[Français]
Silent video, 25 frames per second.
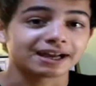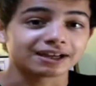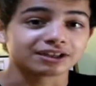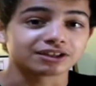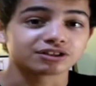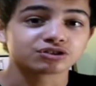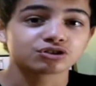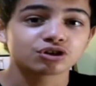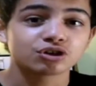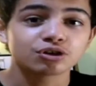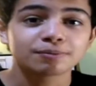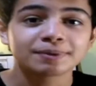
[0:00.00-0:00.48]

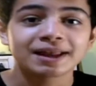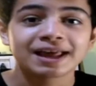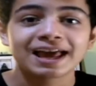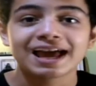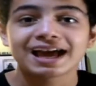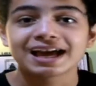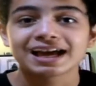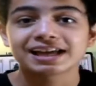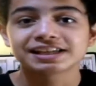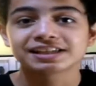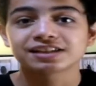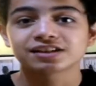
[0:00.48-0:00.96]
exemple,
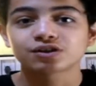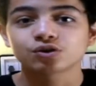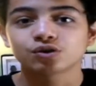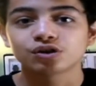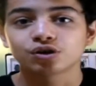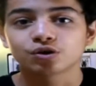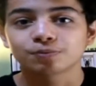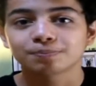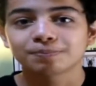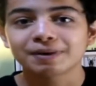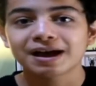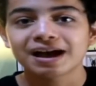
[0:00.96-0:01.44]
un gecko
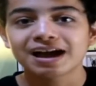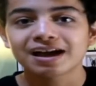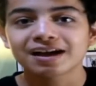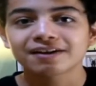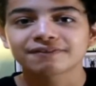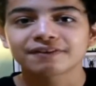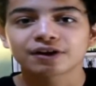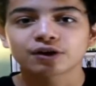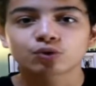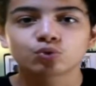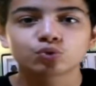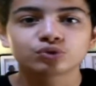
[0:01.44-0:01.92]

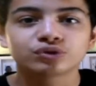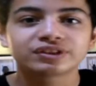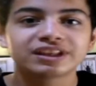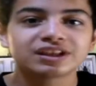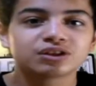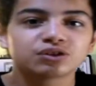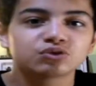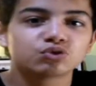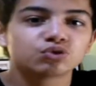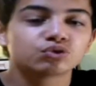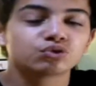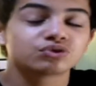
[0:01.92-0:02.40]
léopard va
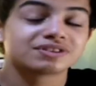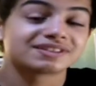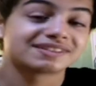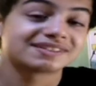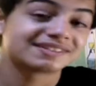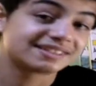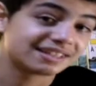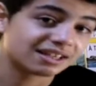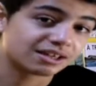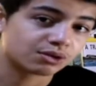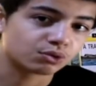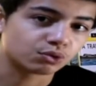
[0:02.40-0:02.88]
coûter de
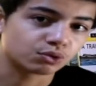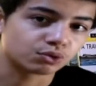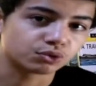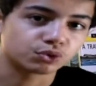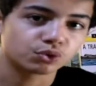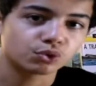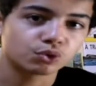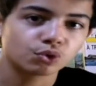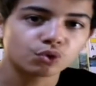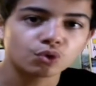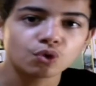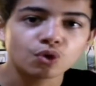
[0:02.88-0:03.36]

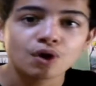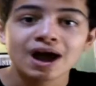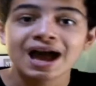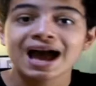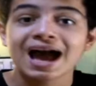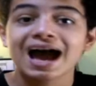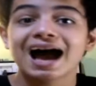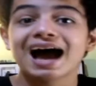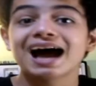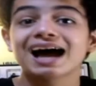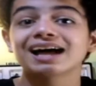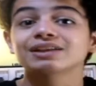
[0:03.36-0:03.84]
50 euros
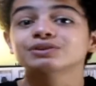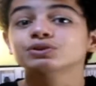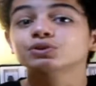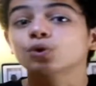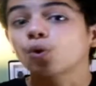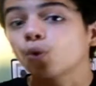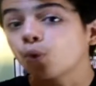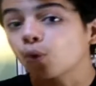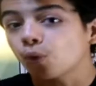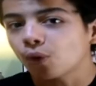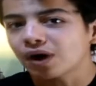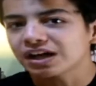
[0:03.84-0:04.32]
à
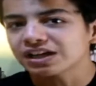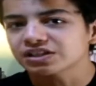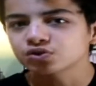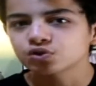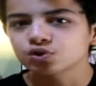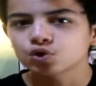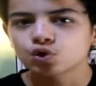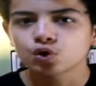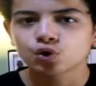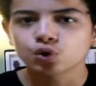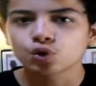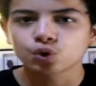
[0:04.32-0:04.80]

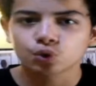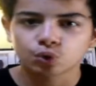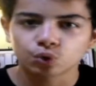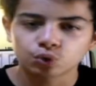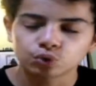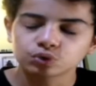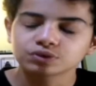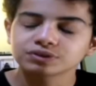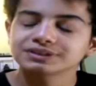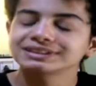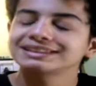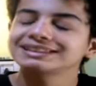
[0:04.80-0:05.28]
300
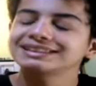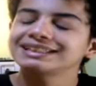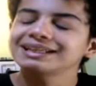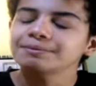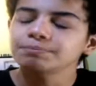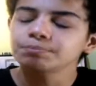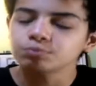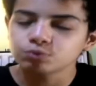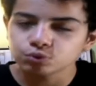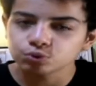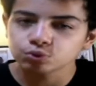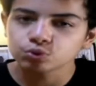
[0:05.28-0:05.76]
euros,
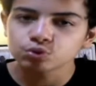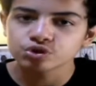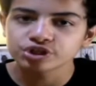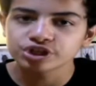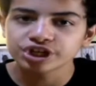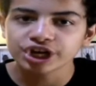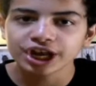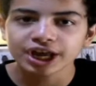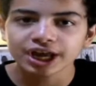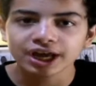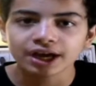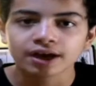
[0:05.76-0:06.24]
c'est plutôt
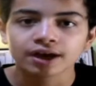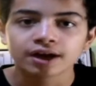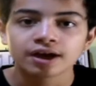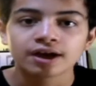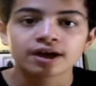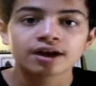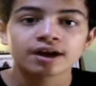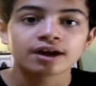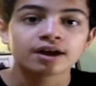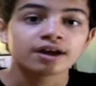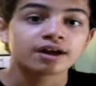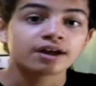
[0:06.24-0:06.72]
cher
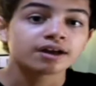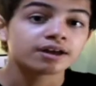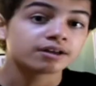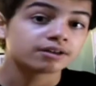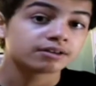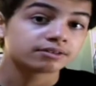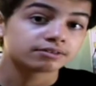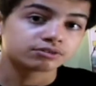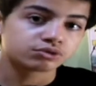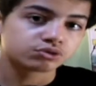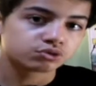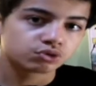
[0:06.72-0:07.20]

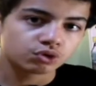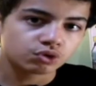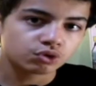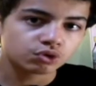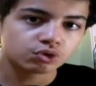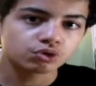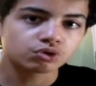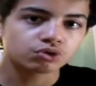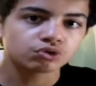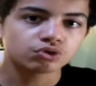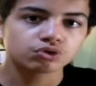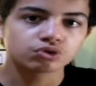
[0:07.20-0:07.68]

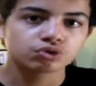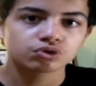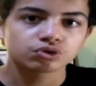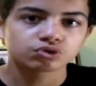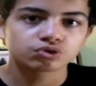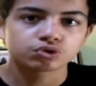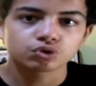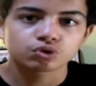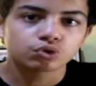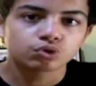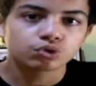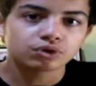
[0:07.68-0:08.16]
selon,
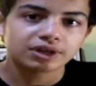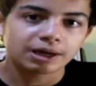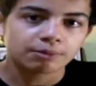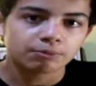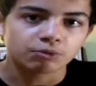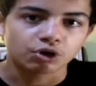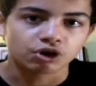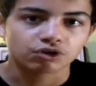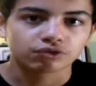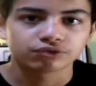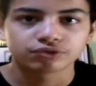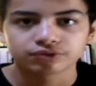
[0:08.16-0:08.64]
euh, selon la
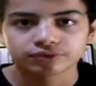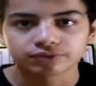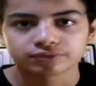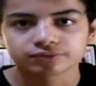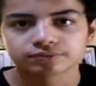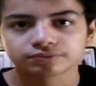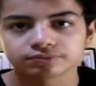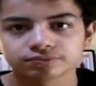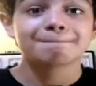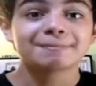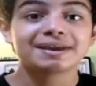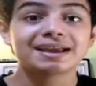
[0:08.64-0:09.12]
morphe.
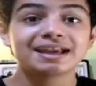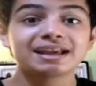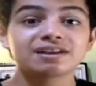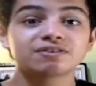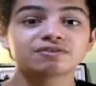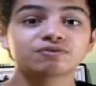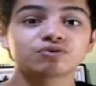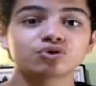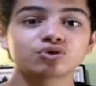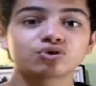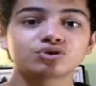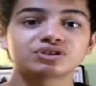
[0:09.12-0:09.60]
Mais
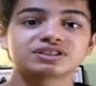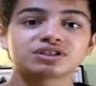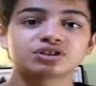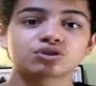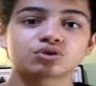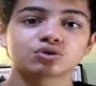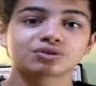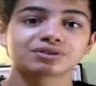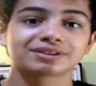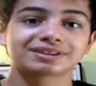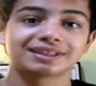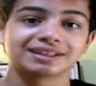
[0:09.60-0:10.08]
il faut aussi
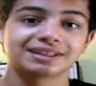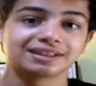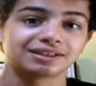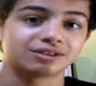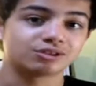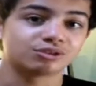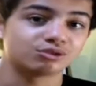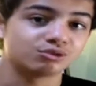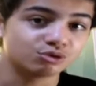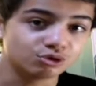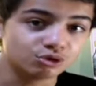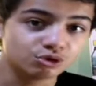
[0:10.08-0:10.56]
compter
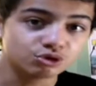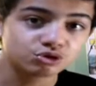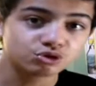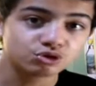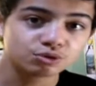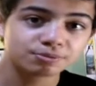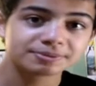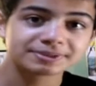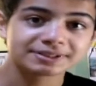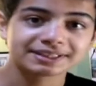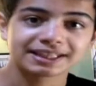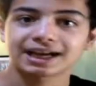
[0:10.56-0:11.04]
le
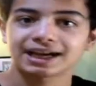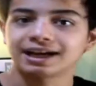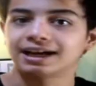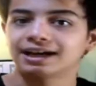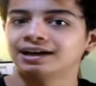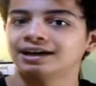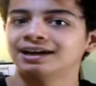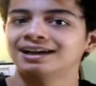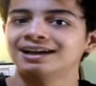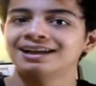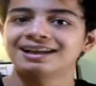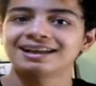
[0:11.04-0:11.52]

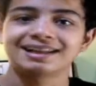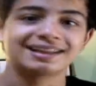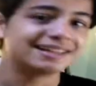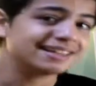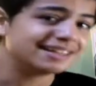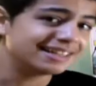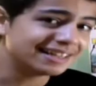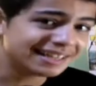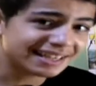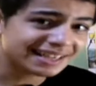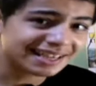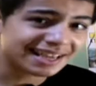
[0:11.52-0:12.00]
substrat,
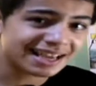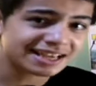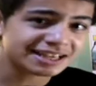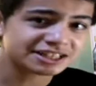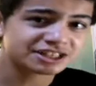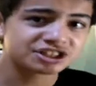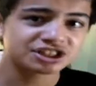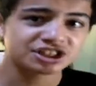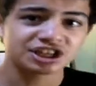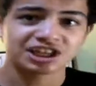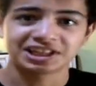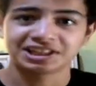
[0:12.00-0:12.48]
les
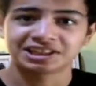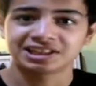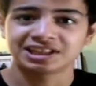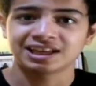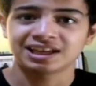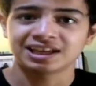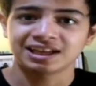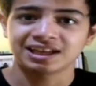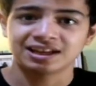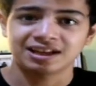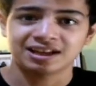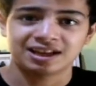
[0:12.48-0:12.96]
cachettes,
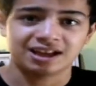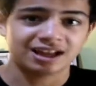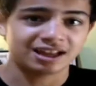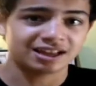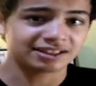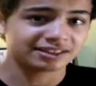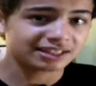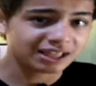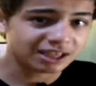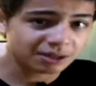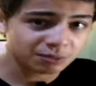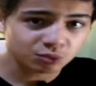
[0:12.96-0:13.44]

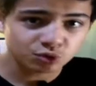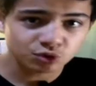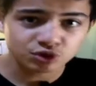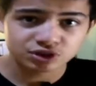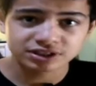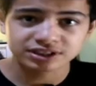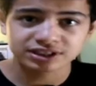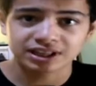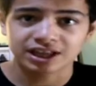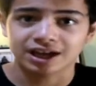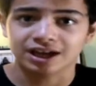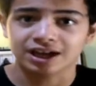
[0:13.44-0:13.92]
un
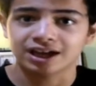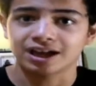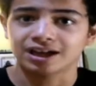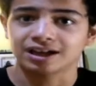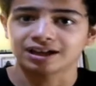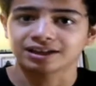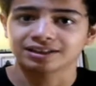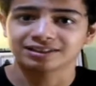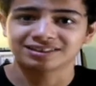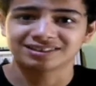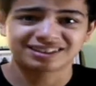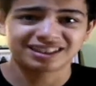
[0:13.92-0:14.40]
thermostat,
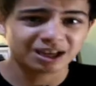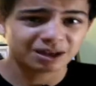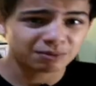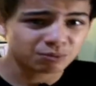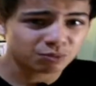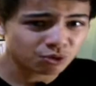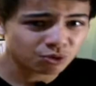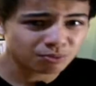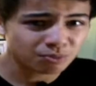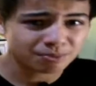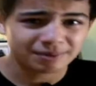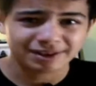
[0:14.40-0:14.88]
un
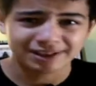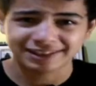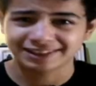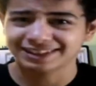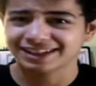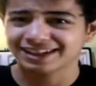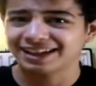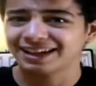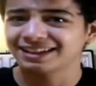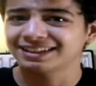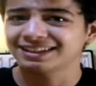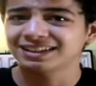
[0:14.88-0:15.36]

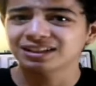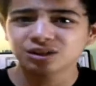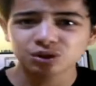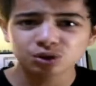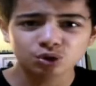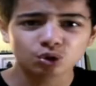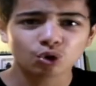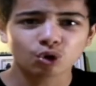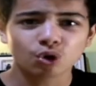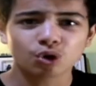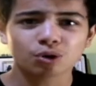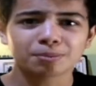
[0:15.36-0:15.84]
thermomètre, un
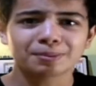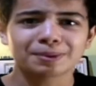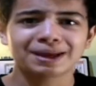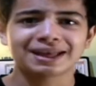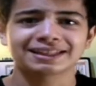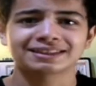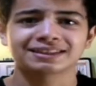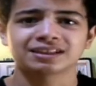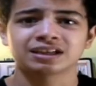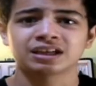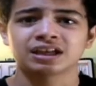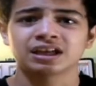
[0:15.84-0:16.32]

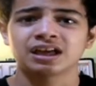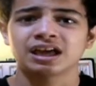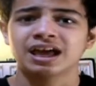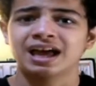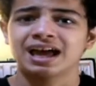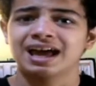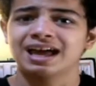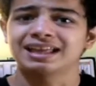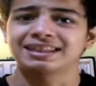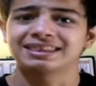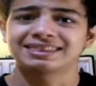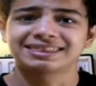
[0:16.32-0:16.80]
hygromètre,
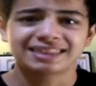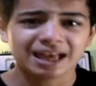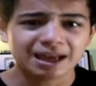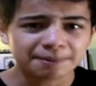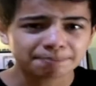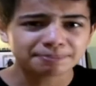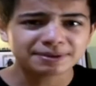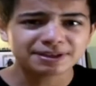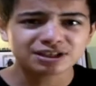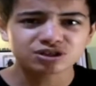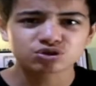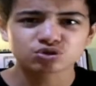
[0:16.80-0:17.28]
un
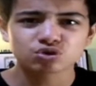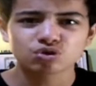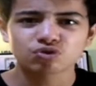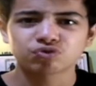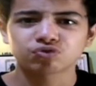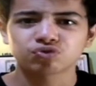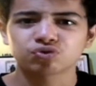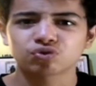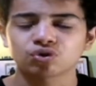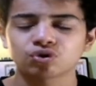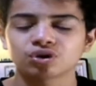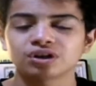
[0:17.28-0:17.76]
tapis
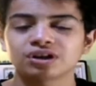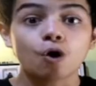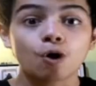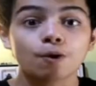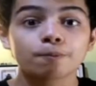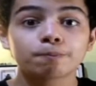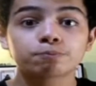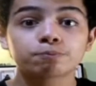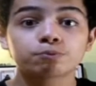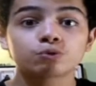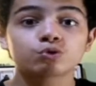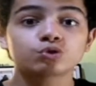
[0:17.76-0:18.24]
chauffant,
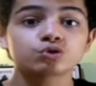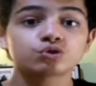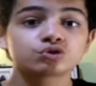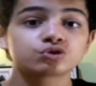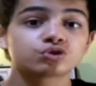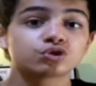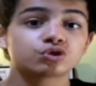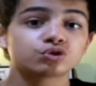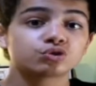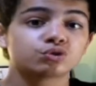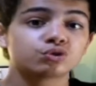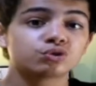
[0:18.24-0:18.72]
en
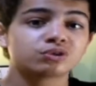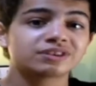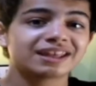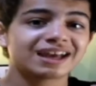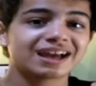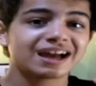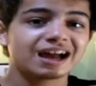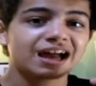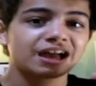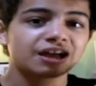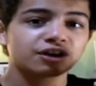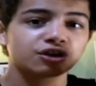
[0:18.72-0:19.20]
plus du
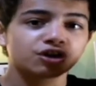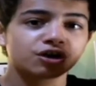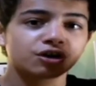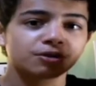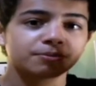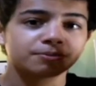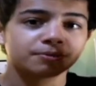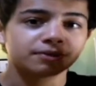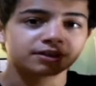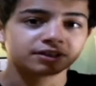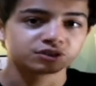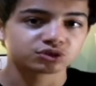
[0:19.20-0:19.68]

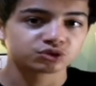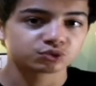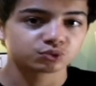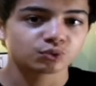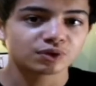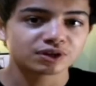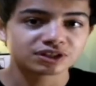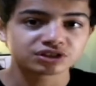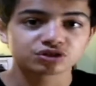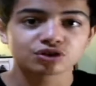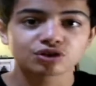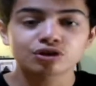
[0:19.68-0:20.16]
terrarium
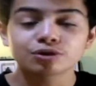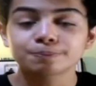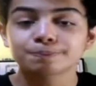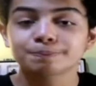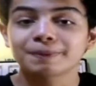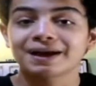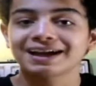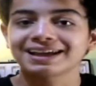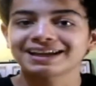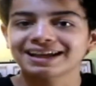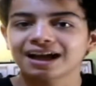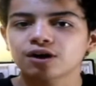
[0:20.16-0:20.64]
60
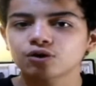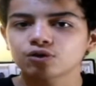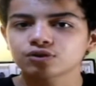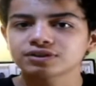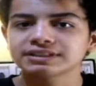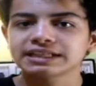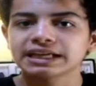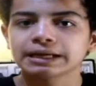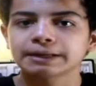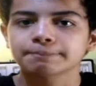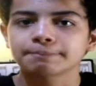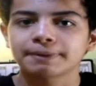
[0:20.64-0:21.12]
par
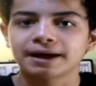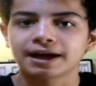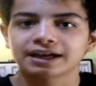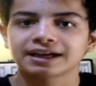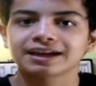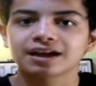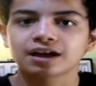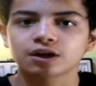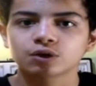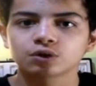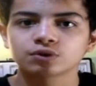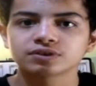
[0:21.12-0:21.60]
45
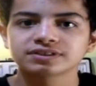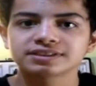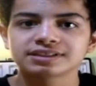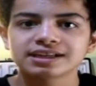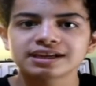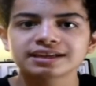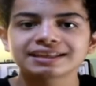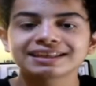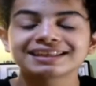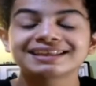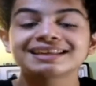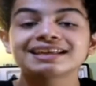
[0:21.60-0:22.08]
par
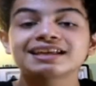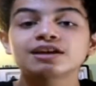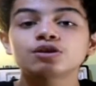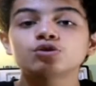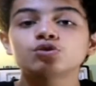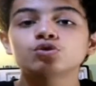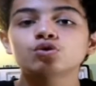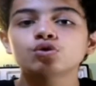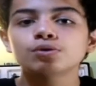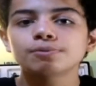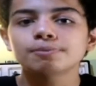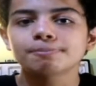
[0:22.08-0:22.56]
45 qui est
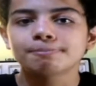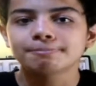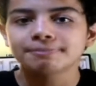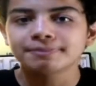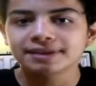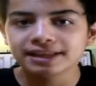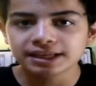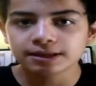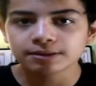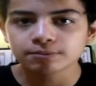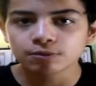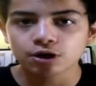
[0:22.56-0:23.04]
le
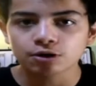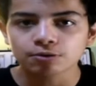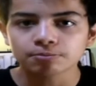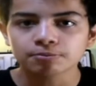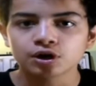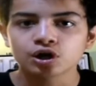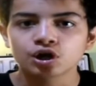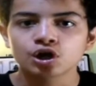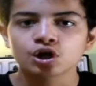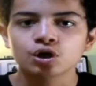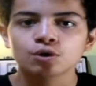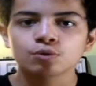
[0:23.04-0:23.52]

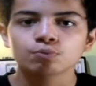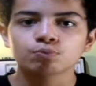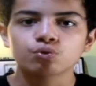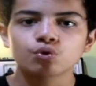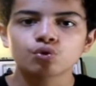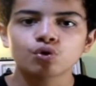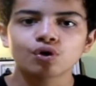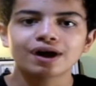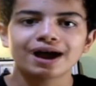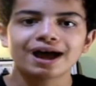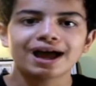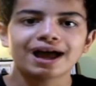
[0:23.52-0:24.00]
minimum
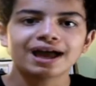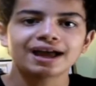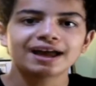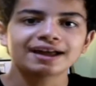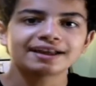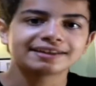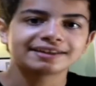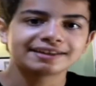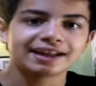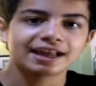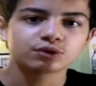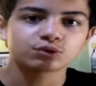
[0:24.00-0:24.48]
pour
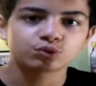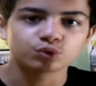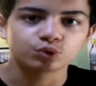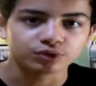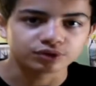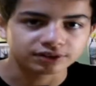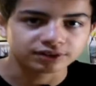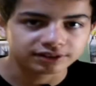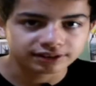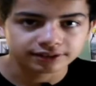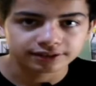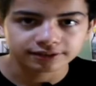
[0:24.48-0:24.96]
un
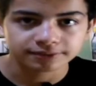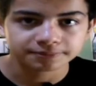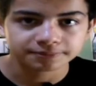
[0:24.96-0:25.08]
adulte.